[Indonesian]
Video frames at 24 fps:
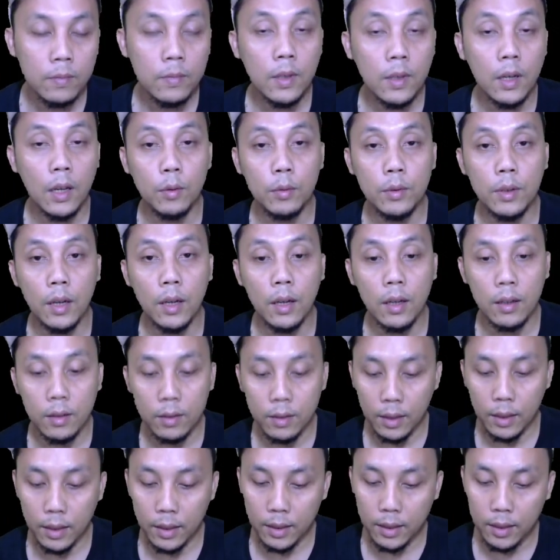Kalau udah
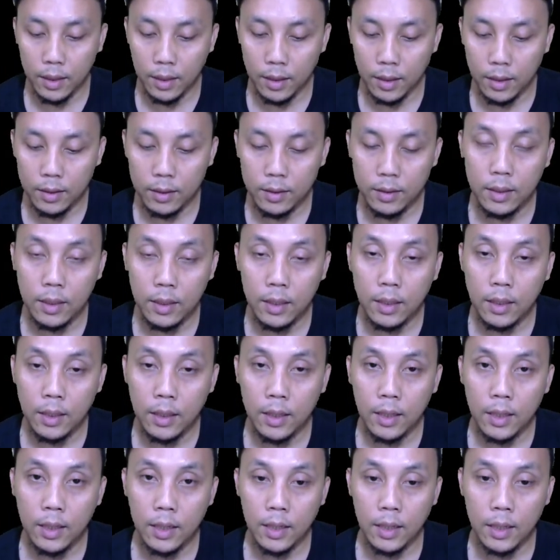tinggal
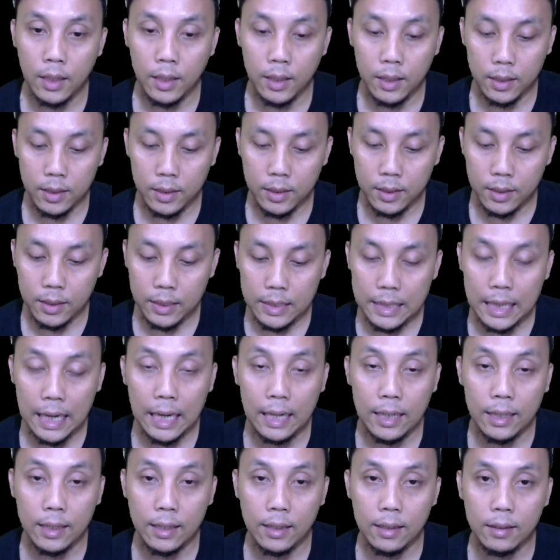klik
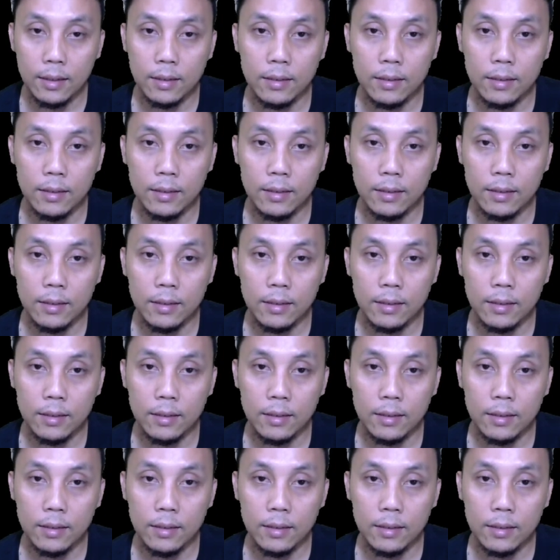cari.